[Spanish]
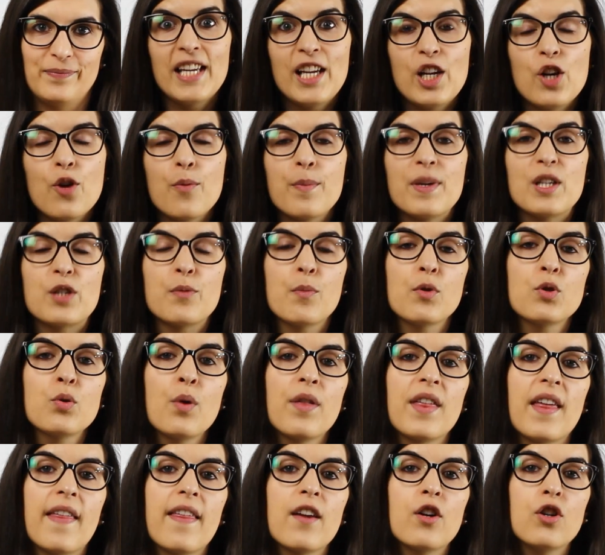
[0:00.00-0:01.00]
Y lo mismo
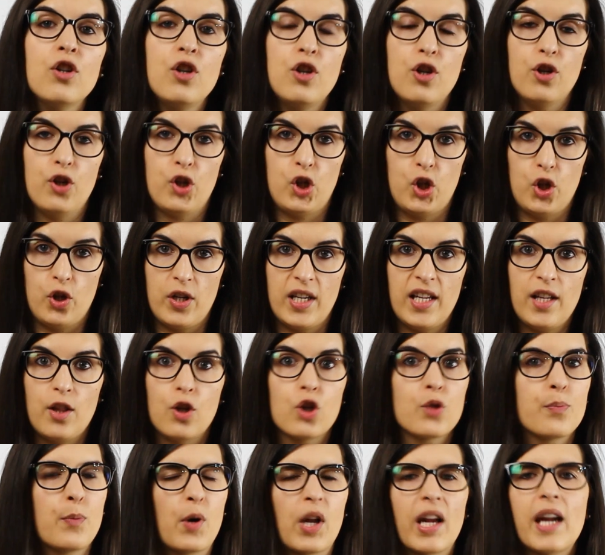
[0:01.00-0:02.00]
sucede con los
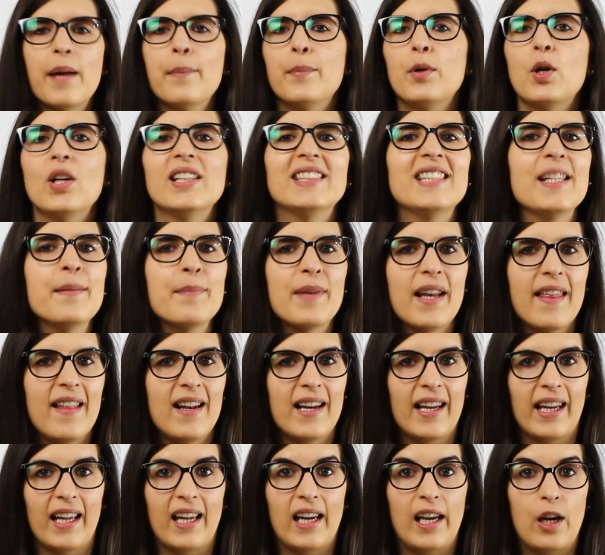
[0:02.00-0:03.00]
sonidos, por ejemplo, el timbre
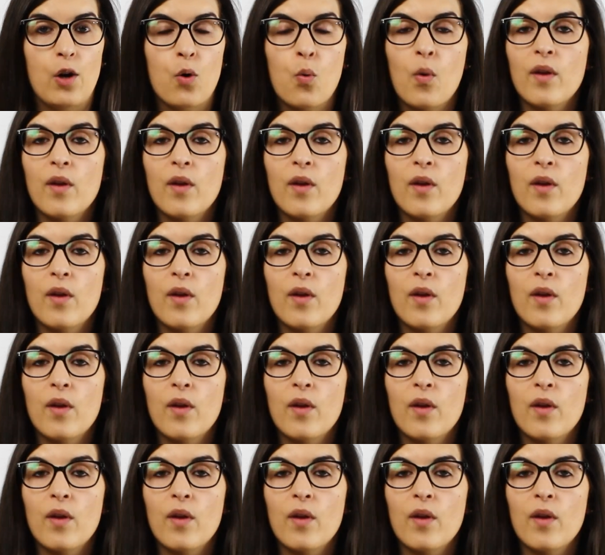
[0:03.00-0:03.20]
del recreo.